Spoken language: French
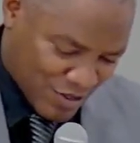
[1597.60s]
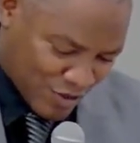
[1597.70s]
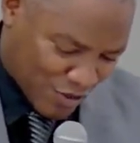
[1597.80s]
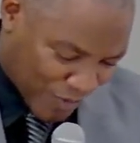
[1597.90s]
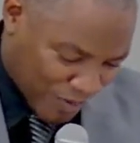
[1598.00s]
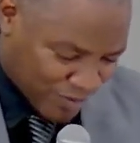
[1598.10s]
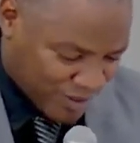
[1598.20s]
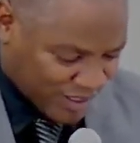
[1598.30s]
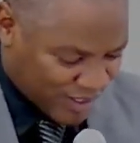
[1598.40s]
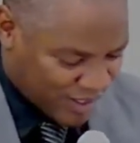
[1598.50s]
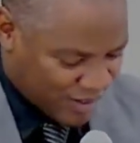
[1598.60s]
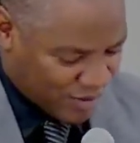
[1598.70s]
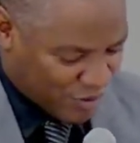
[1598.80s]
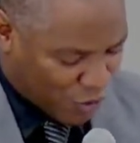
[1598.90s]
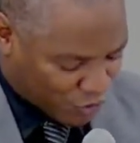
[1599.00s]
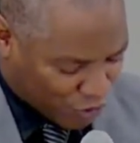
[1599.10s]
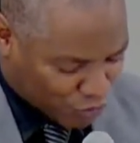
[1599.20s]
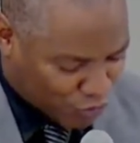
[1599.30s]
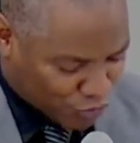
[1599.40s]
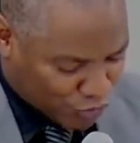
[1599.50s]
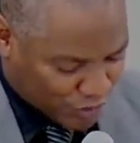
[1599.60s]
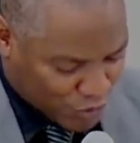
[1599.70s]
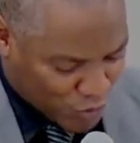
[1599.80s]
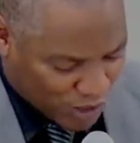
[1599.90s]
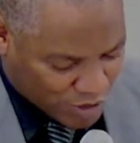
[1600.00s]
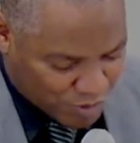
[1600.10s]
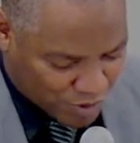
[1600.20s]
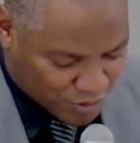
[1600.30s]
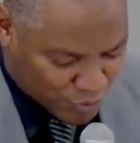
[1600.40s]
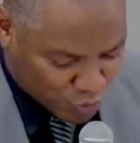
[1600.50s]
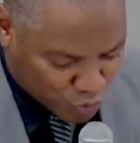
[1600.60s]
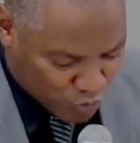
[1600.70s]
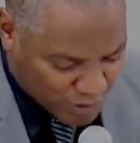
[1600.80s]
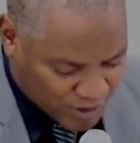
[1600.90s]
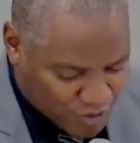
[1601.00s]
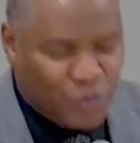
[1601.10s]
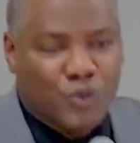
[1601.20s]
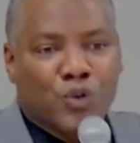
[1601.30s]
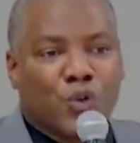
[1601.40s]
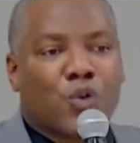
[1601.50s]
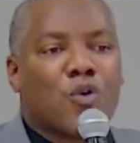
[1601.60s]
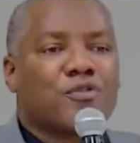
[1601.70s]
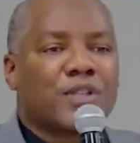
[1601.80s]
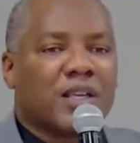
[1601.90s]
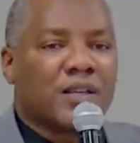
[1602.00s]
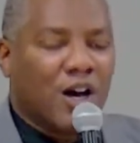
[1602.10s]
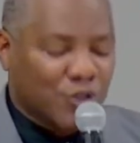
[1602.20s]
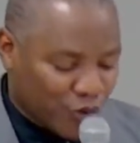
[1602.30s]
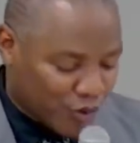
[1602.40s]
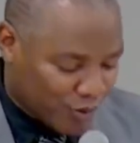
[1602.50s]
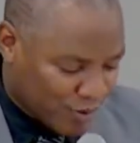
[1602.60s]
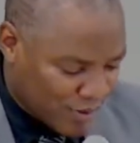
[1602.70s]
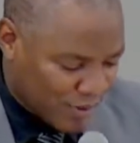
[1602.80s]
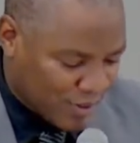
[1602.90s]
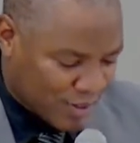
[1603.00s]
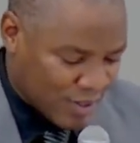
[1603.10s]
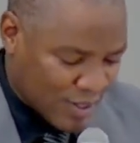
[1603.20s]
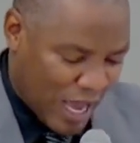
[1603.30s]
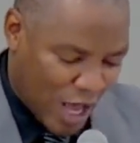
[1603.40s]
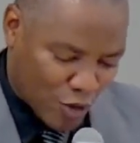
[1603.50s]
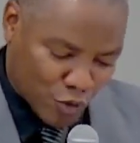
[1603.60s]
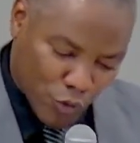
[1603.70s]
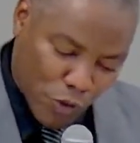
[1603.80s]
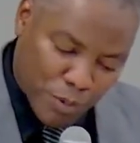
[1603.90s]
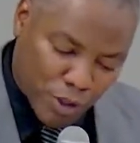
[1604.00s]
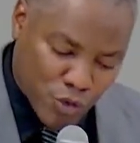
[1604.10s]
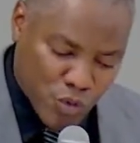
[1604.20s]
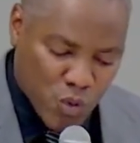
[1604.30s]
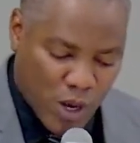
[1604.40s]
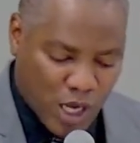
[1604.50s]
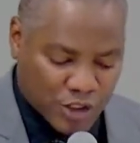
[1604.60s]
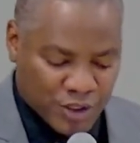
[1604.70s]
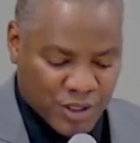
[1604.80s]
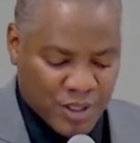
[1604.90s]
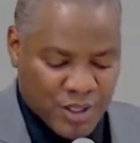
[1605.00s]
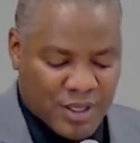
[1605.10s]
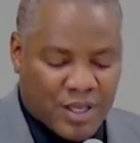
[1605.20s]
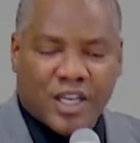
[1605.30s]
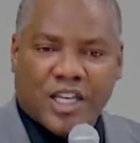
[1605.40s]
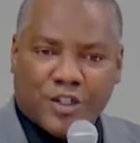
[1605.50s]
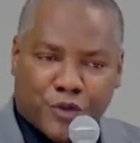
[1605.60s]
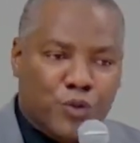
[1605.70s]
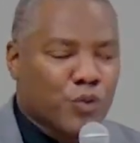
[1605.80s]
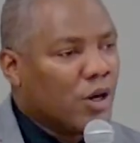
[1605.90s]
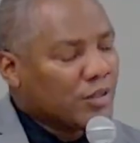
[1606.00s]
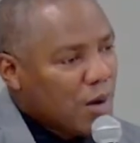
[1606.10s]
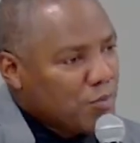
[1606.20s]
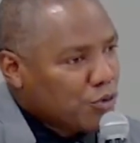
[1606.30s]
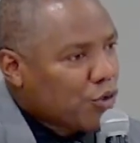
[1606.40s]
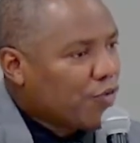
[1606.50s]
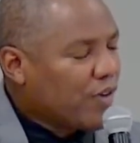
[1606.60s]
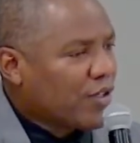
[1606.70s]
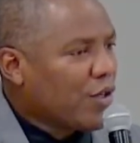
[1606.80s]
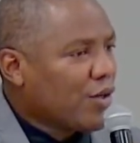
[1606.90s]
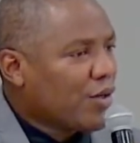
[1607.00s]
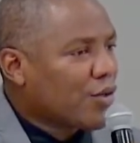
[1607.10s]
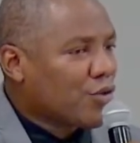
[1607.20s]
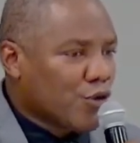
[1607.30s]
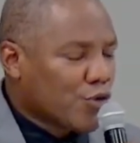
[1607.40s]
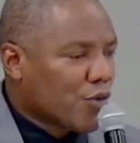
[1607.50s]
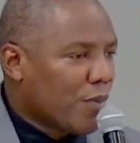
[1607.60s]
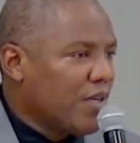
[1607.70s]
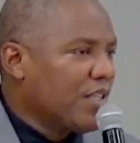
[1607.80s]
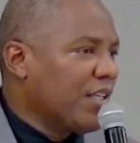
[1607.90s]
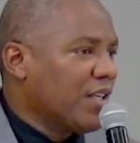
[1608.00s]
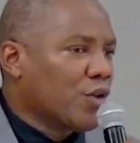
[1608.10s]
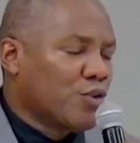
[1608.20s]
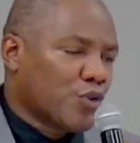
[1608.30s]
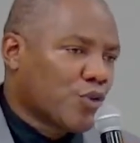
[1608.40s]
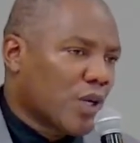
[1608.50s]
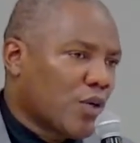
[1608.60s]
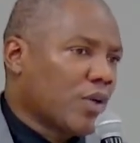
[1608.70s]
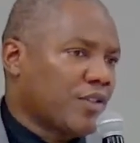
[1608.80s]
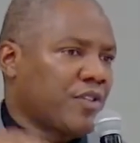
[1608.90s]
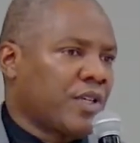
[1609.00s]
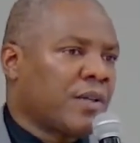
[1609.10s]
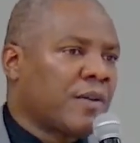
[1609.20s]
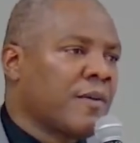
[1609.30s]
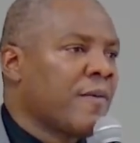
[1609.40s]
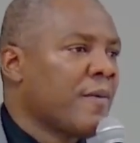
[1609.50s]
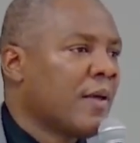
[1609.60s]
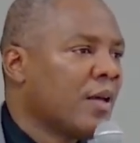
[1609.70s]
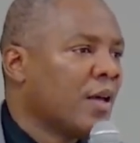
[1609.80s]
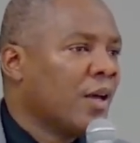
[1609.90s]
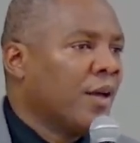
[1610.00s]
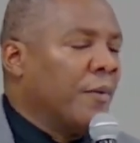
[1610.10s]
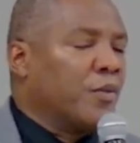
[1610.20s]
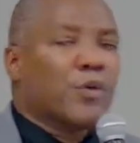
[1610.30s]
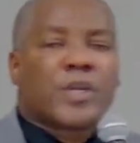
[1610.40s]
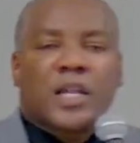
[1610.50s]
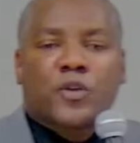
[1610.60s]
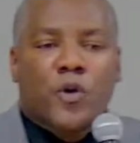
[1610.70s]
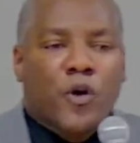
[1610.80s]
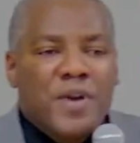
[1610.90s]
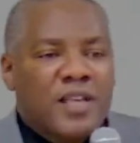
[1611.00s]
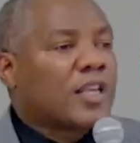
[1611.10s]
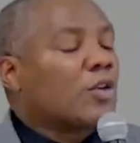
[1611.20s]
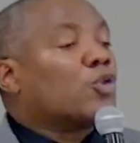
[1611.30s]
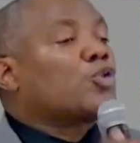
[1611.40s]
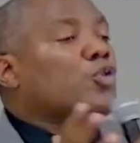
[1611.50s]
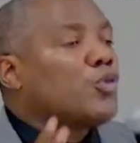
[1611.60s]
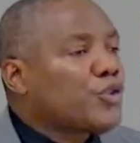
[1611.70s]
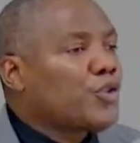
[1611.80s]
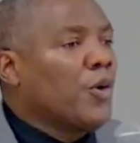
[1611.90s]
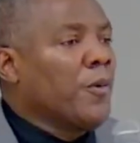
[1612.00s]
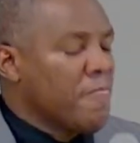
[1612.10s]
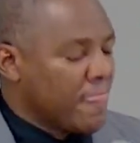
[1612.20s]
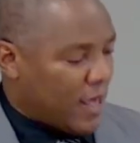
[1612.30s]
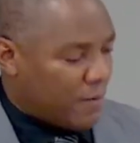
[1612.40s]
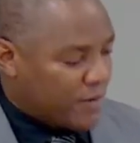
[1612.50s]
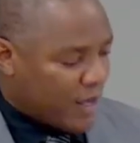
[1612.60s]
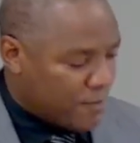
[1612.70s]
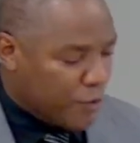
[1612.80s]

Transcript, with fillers: De même si au cœur de notre découragement, nous choisissons de nous confier en Dieu, alors nous reprendrons courage et Dieu nous rendra plus que vainqueurs, que Dieu soit béni, que Dieu soit glorifié. Donc quelques remèdes, quelques solutions ah bien, pour